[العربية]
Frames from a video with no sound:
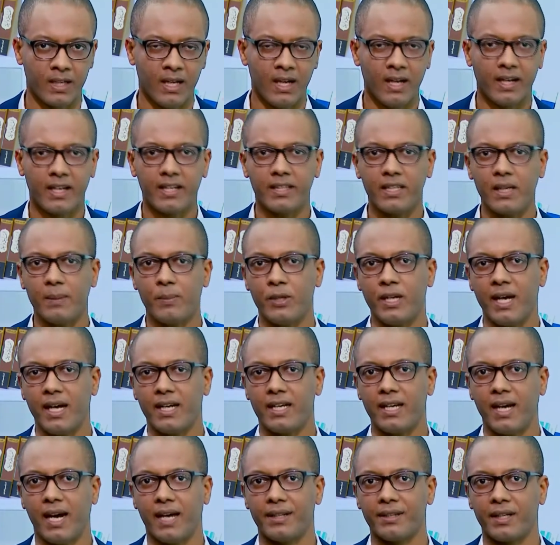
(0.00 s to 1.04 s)
كتاب
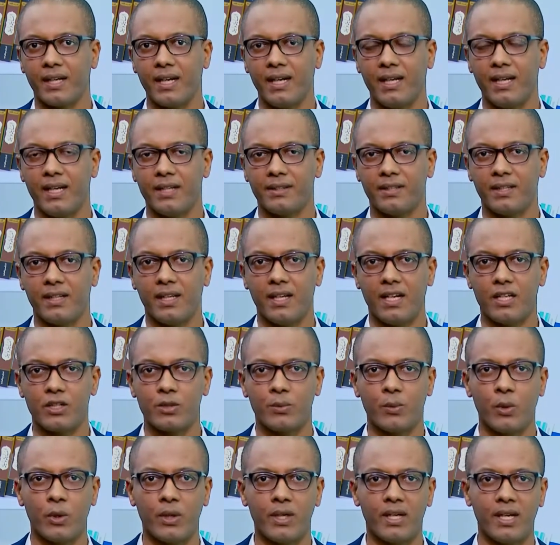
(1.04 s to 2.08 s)
يحكي عن رحلة إلى
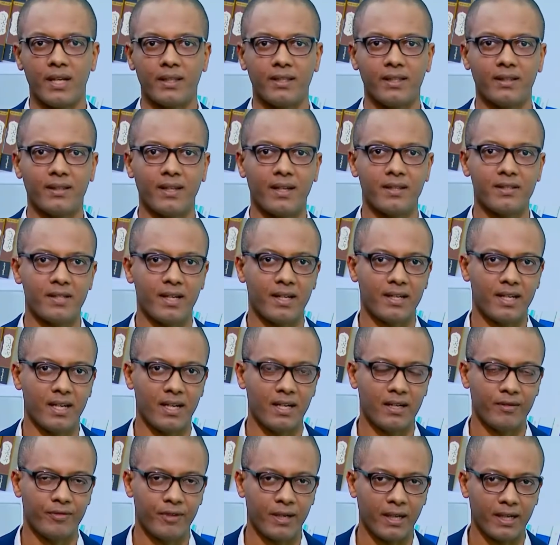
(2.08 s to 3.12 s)
جمهورية تنزانيا
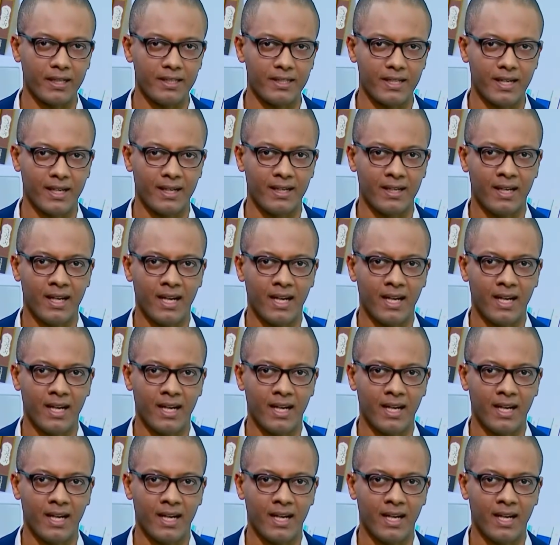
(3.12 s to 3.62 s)
الإفريقية